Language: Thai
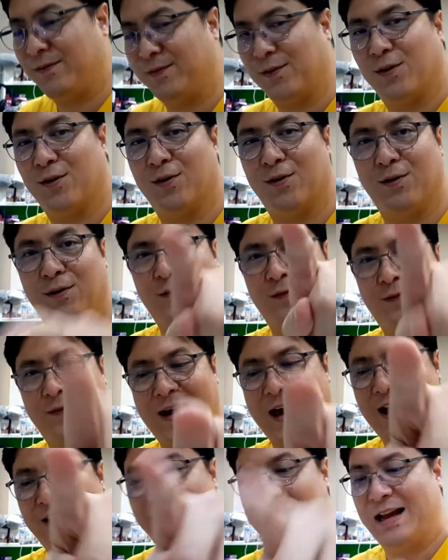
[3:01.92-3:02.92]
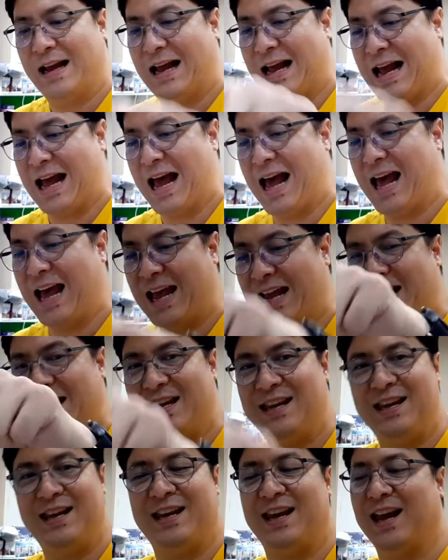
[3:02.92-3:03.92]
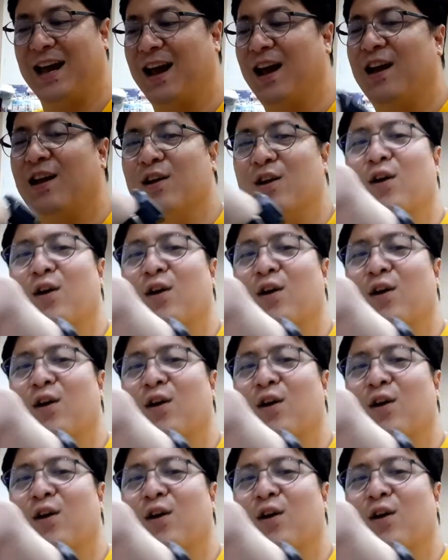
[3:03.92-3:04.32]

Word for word: four, five. I hear.